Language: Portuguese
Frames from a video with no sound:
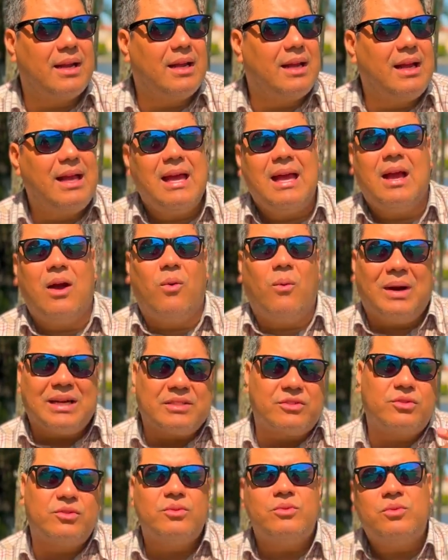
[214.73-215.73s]
O
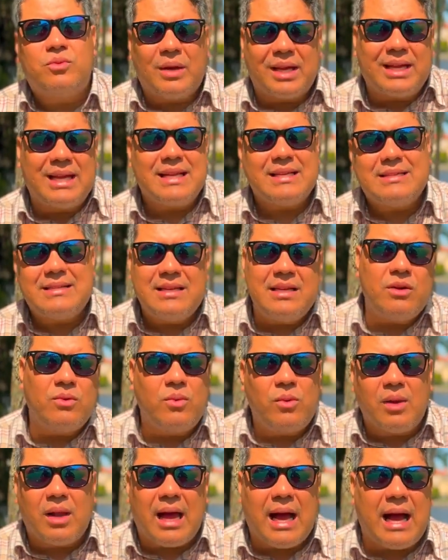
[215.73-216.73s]
assunto aqui é
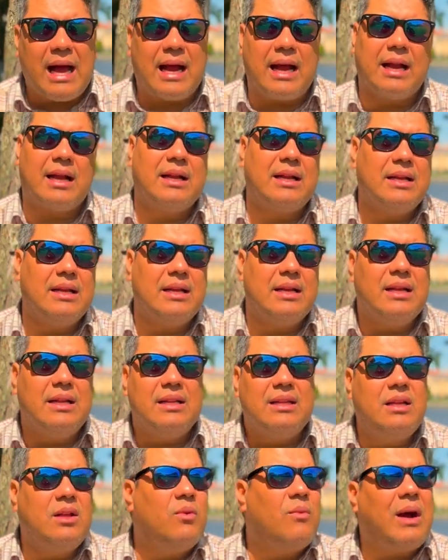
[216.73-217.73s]
singular. Não
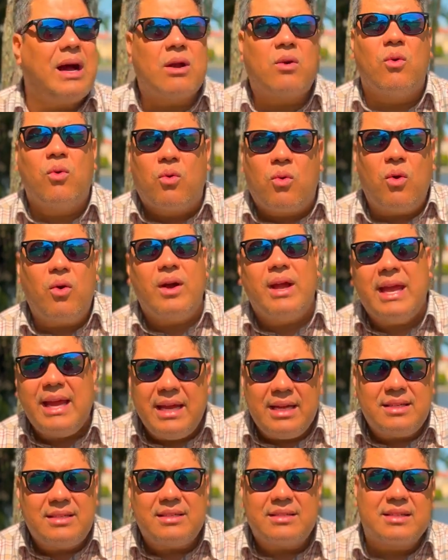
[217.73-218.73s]
há concorrentes,
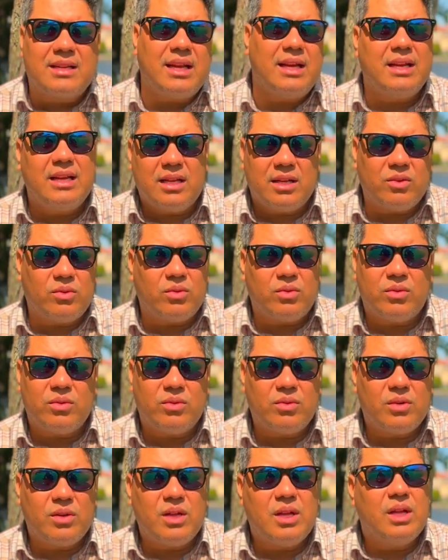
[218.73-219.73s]
querido.
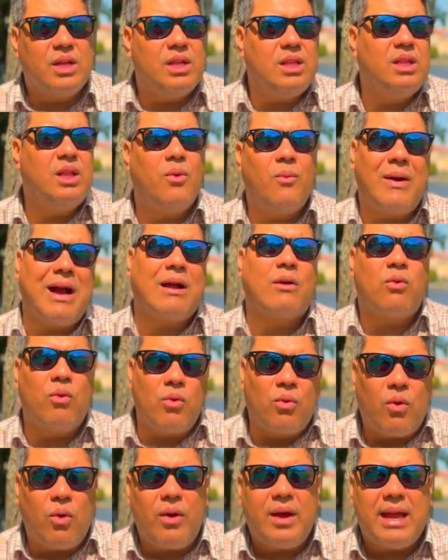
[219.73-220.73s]
Não há
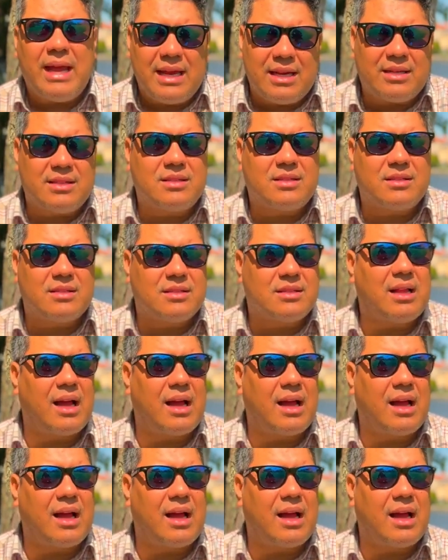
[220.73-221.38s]
concorrentes, tá?